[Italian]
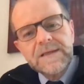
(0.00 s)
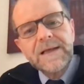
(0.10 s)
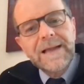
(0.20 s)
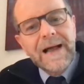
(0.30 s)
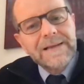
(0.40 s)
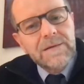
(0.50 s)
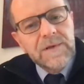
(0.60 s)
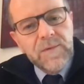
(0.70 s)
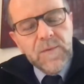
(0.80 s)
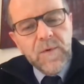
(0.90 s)
e dall'altra
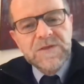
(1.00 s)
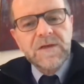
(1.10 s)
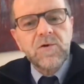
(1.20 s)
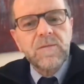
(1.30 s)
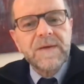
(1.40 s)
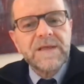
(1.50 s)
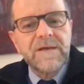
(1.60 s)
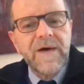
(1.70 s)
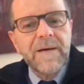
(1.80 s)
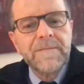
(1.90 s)
una proposta
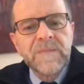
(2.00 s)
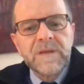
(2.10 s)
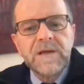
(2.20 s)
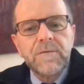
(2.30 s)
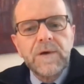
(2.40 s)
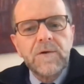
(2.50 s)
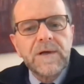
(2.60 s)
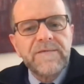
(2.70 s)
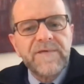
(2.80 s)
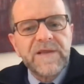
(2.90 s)
normativa di quello
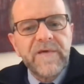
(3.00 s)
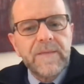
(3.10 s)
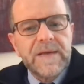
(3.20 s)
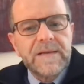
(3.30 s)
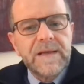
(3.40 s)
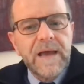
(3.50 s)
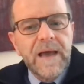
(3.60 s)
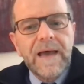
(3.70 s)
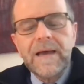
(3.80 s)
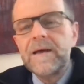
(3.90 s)
che effettivamente
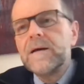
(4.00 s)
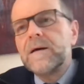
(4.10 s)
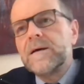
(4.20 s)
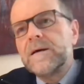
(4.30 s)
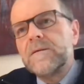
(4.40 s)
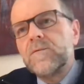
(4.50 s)
è eh,